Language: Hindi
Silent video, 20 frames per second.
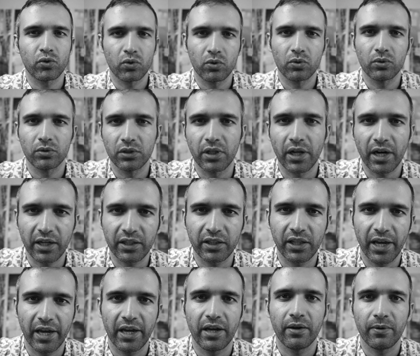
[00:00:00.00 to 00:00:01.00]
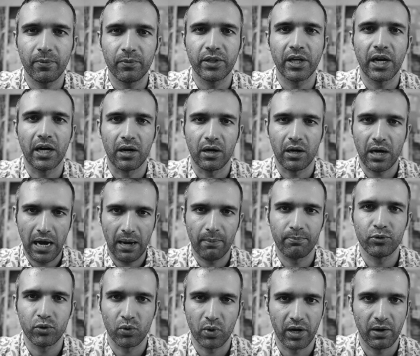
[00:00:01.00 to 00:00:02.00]
जो दरख्त है या
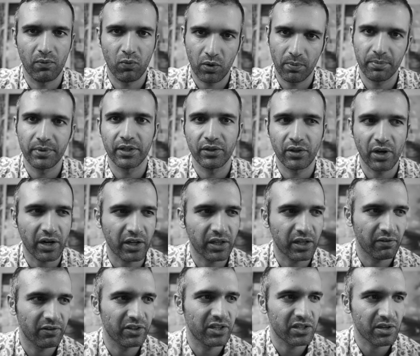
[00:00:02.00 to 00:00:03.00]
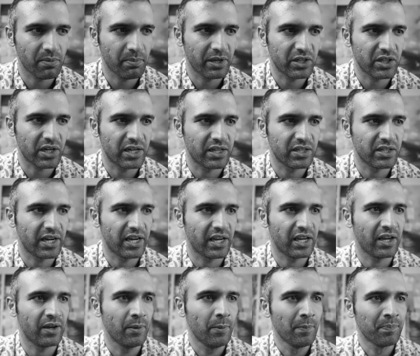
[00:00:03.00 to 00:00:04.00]
आप जो हैं वो अपने दरख्त की वजह से पहचाने
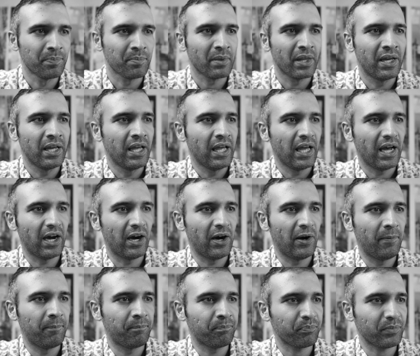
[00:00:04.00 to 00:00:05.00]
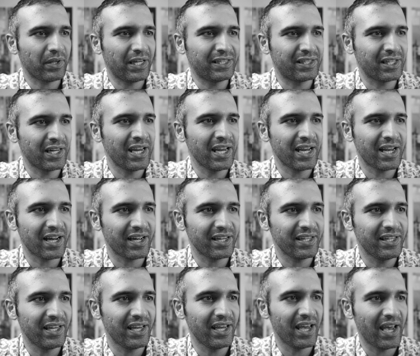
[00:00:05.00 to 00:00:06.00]
जाएंगे आम, इतने का
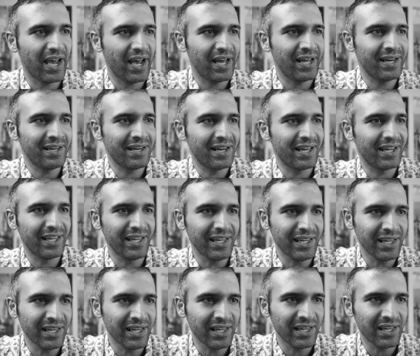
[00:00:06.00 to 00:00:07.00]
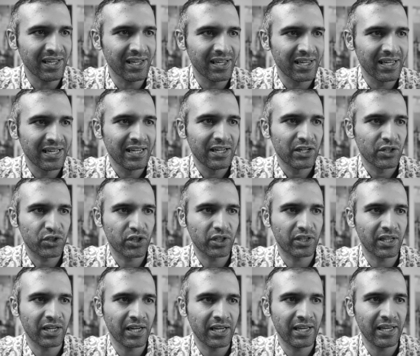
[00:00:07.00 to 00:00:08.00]
ये है नहीं
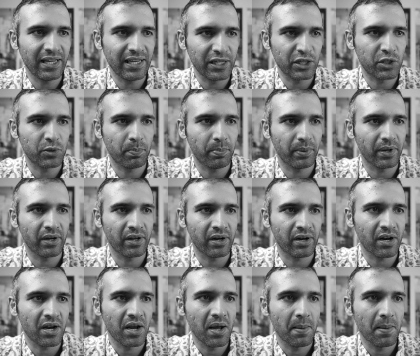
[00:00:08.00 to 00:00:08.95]
जितने इस पर